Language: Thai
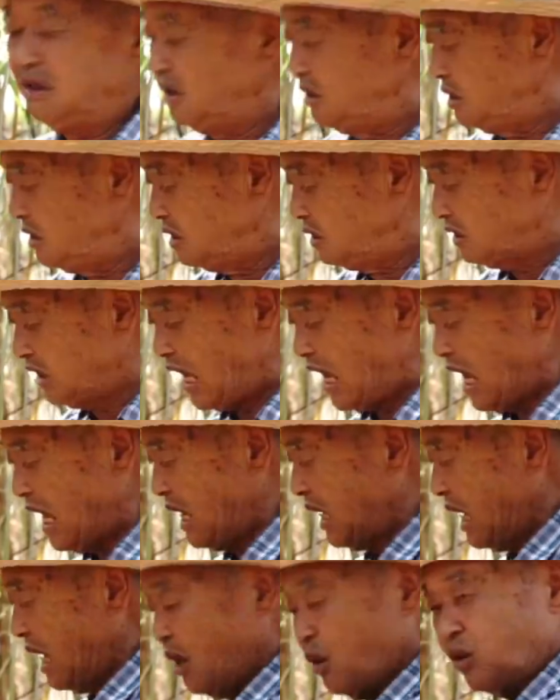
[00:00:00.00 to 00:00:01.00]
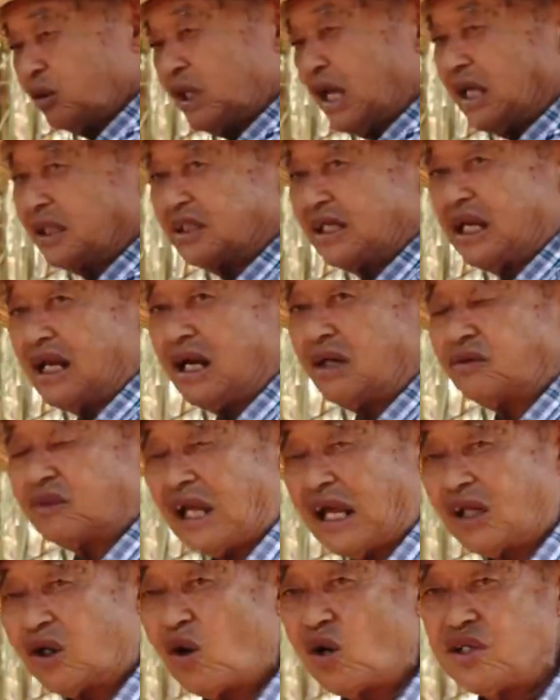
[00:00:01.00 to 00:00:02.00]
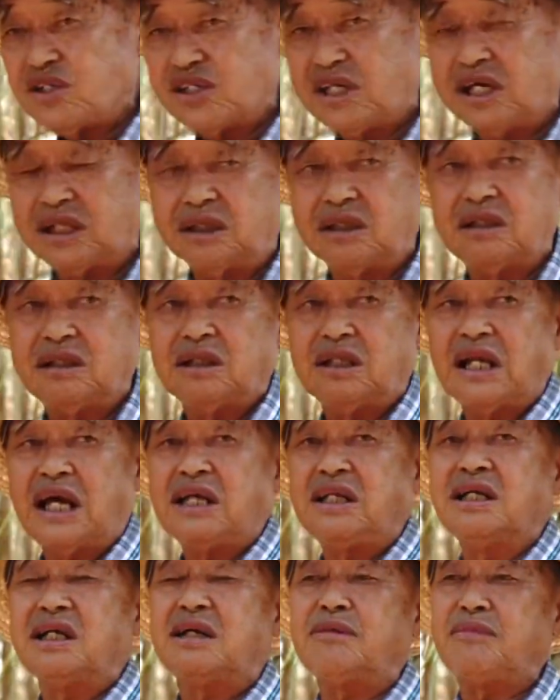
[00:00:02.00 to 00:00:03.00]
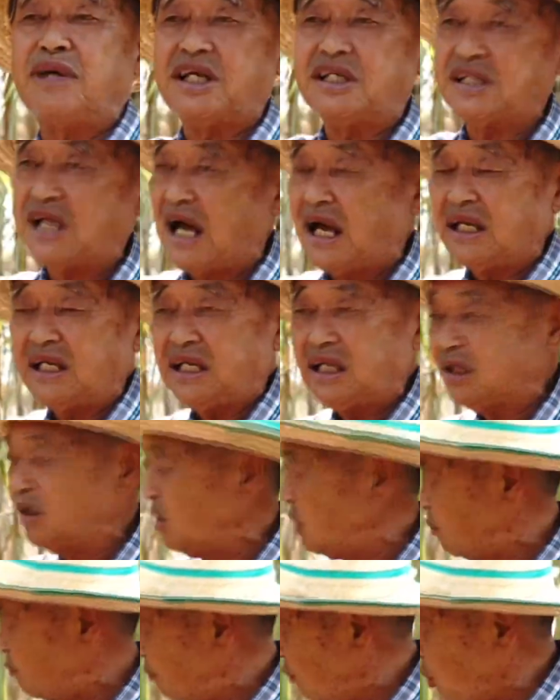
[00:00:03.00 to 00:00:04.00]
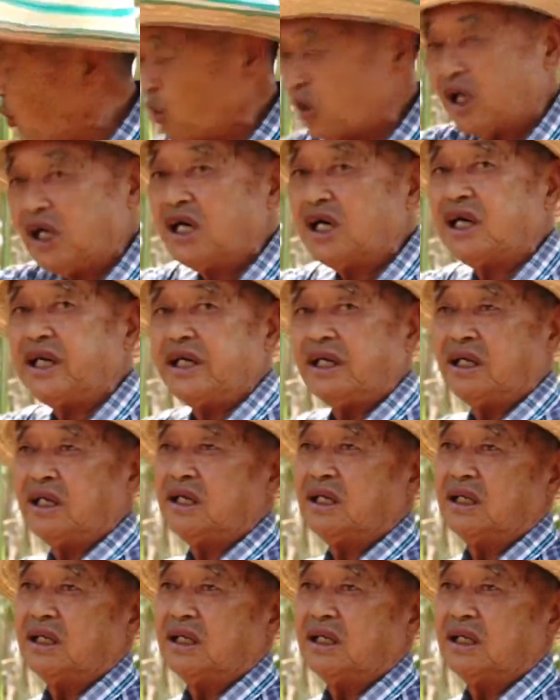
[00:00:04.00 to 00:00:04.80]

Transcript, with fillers: หรือถ้าเรานั่นเสร็จแล้วตัดอ้อยเสร็จในเดือนเมษานี้ก็ปลูกเลย